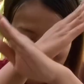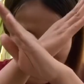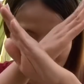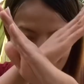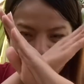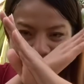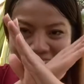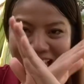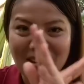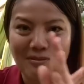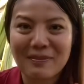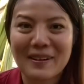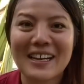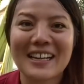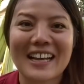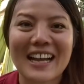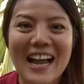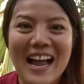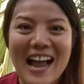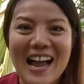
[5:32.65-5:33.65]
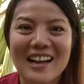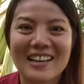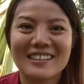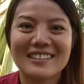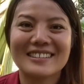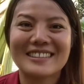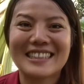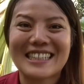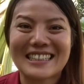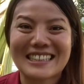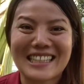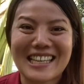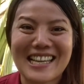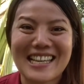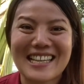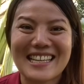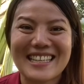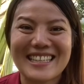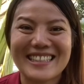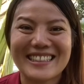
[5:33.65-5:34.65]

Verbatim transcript: ขอตัดไปเลยค่ะเรื่องนี้